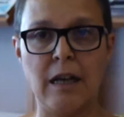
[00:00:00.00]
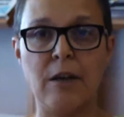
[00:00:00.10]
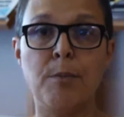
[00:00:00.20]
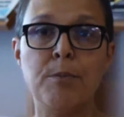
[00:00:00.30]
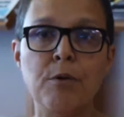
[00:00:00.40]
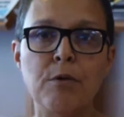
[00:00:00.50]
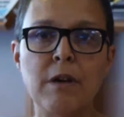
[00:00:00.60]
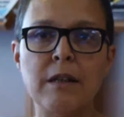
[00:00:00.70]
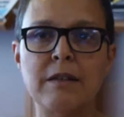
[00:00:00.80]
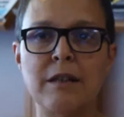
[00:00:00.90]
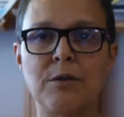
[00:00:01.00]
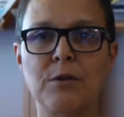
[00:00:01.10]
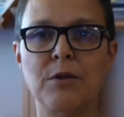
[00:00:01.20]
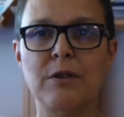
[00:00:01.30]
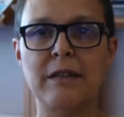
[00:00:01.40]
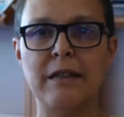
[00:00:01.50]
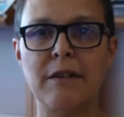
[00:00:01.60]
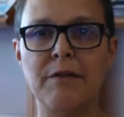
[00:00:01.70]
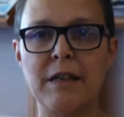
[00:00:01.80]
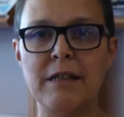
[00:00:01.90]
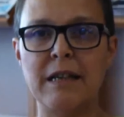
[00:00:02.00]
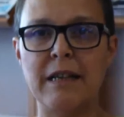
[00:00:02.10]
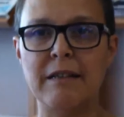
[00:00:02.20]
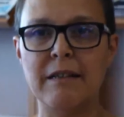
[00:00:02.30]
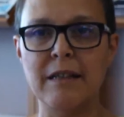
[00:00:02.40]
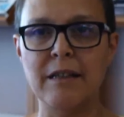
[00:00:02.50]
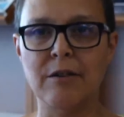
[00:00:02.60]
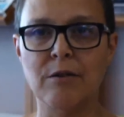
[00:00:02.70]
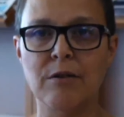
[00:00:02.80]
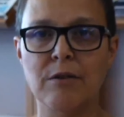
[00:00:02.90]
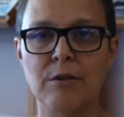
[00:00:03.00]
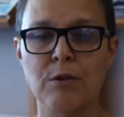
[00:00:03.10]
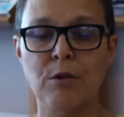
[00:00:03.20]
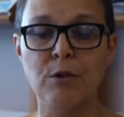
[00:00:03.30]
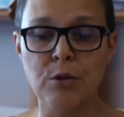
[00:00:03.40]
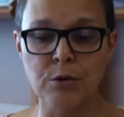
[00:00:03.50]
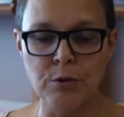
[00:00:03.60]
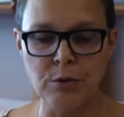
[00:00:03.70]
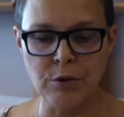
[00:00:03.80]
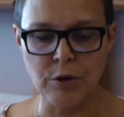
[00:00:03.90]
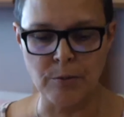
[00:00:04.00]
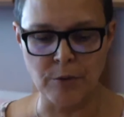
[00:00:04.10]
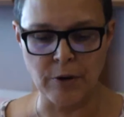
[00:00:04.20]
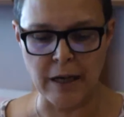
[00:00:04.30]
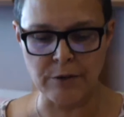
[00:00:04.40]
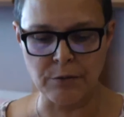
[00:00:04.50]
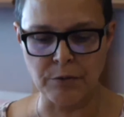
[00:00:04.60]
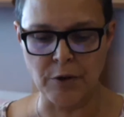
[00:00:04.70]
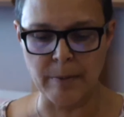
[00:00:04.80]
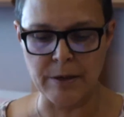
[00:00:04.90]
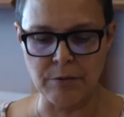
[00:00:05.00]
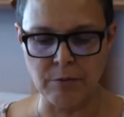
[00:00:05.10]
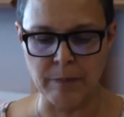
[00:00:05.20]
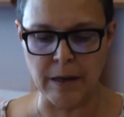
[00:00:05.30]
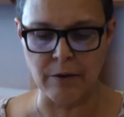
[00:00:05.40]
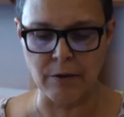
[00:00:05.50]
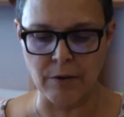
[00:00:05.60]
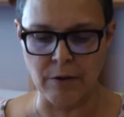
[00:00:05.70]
Alors pourquoi cette, euh, cette AFEST a été euh, reconnue comme euh, action de formation par,